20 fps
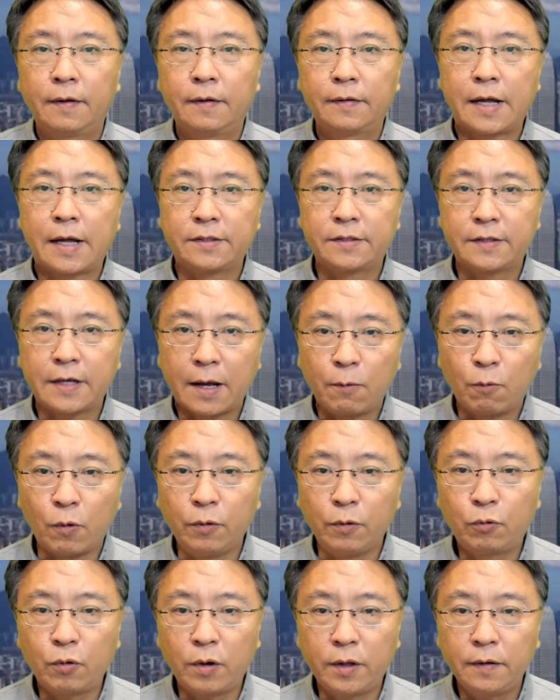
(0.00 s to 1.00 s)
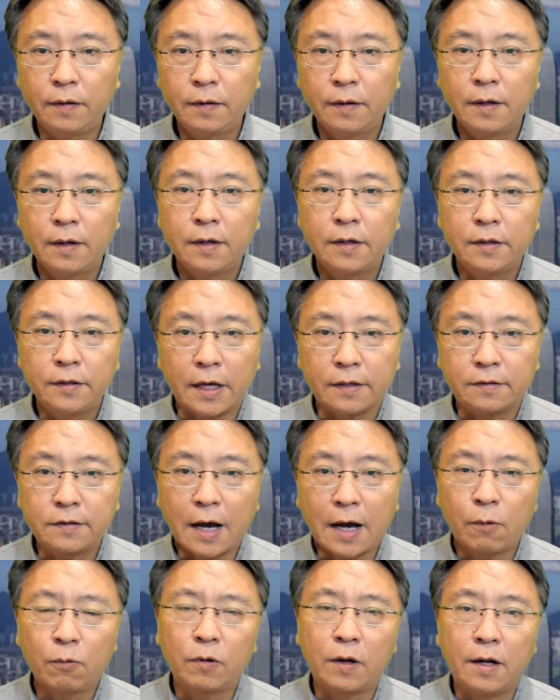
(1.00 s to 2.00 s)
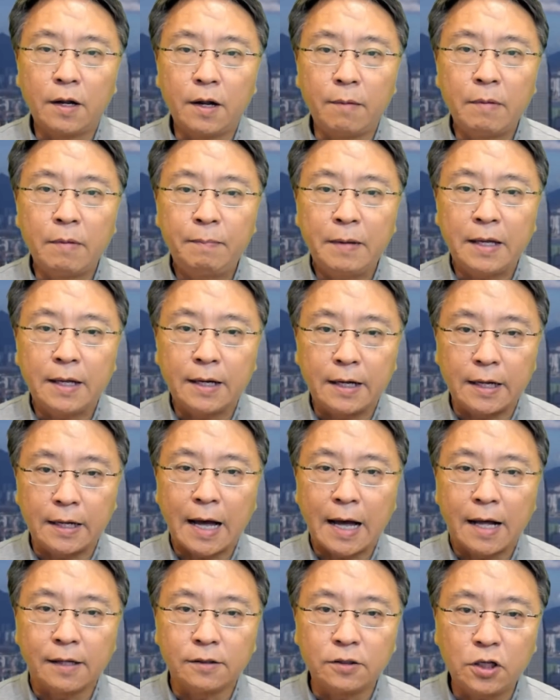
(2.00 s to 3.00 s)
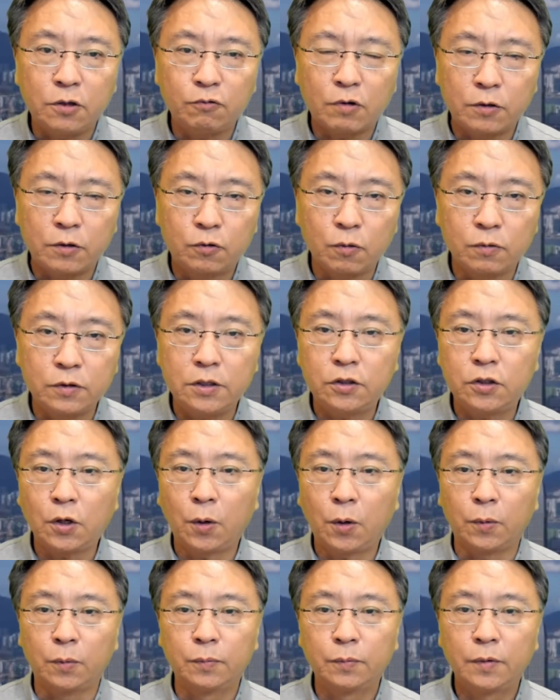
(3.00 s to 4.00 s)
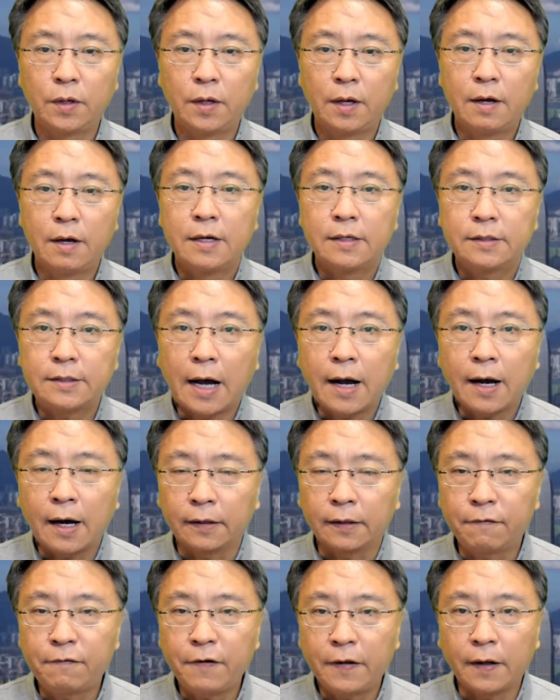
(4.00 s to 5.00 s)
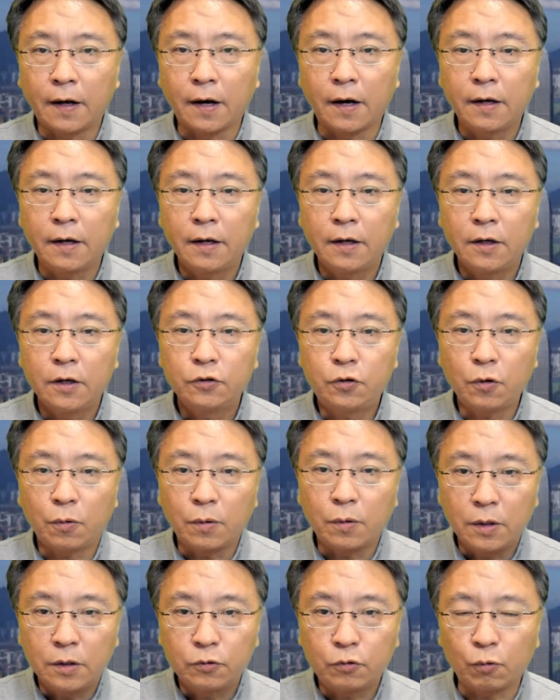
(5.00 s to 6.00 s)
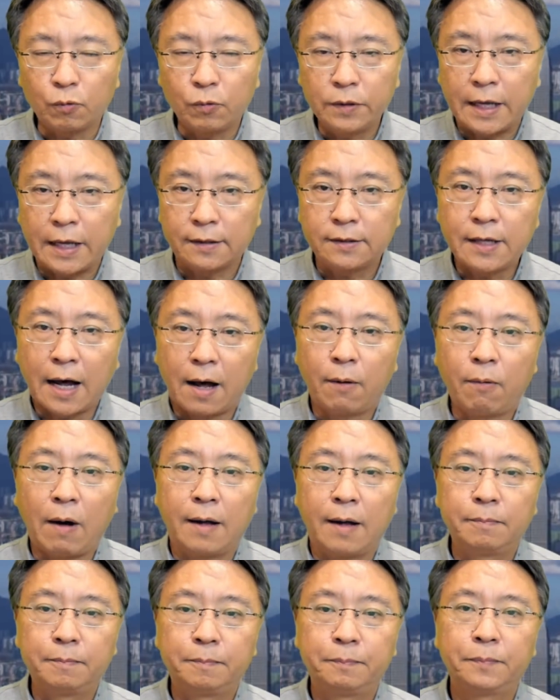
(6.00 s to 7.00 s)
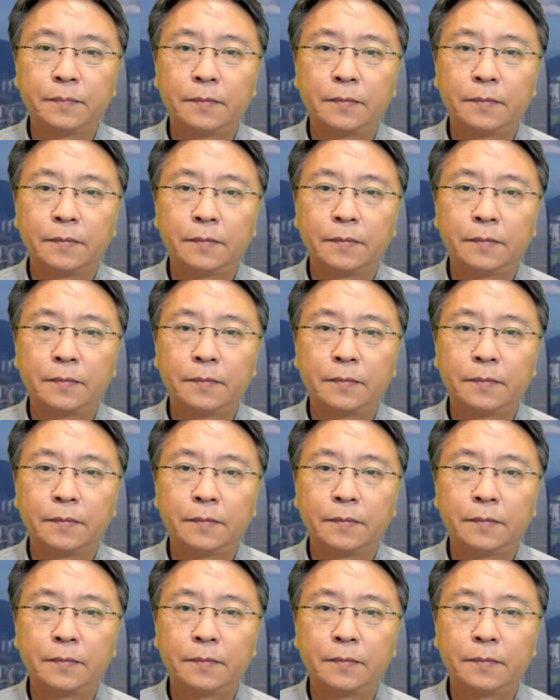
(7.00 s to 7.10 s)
但是在伦敦也加入了人民币离岸清算中心之后，香港的份额就逐年下滑。